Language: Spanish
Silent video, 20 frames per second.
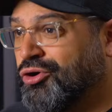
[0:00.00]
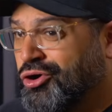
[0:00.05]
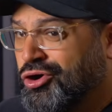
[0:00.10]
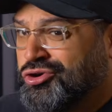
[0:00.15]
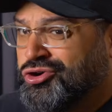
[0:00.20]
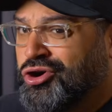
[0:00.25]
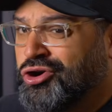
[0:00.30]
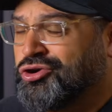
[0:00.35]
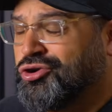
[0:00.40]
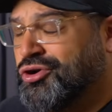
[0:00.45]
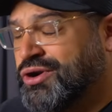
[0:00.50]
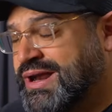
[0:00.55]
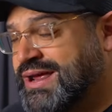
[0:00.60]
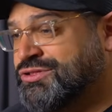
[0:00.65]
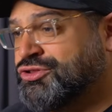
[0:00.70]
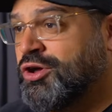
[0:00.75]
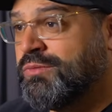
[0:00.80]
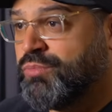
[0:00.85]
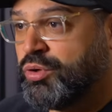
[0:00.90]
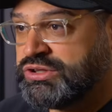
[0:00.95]
ojo con
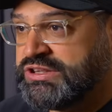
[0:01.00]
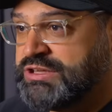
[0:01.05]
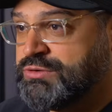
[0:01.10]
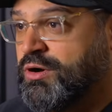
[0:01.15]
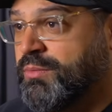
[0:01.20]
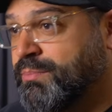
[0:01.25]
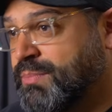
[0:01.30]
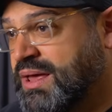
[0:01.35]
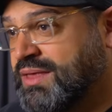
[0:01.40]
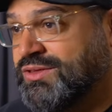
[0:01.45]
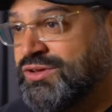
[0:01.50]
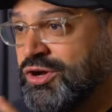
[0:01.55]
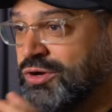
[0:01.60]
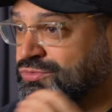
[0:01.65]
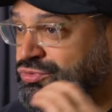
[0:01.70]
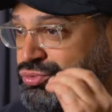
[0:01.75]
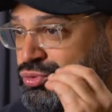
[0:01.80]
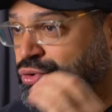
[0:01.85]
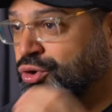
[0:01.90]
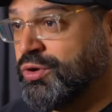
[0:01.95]
estos motivos
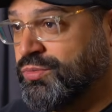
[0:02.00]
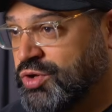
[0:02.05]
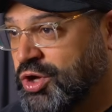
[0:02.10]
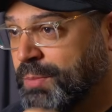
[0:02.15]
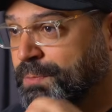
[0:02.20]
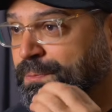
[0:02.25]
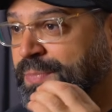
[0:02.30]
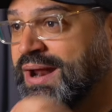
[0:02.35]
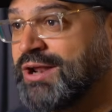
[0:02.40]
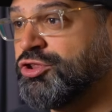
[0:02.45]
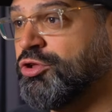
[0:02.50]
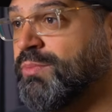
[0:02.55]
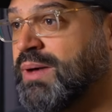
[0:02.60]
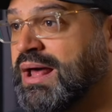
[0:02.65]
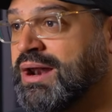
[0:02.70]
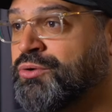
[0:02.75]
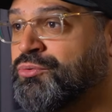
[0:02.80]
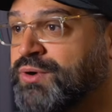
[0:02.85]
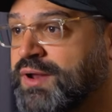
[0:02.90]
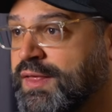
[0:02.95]
medio turbios para
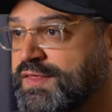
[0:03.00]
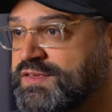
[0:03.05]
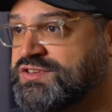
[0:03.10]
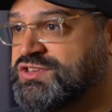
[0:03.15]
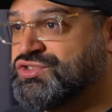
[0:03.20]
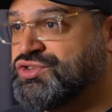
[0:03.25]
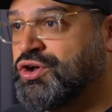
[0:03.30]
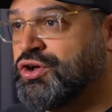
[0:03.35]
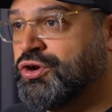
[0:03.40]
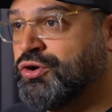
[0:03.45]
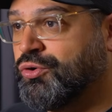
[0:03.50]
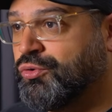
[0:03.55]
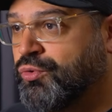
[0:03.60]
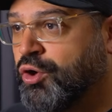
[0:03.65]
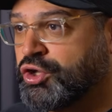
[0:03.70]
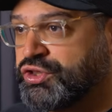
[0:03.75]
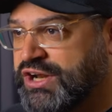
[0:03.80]
tomar una decisión u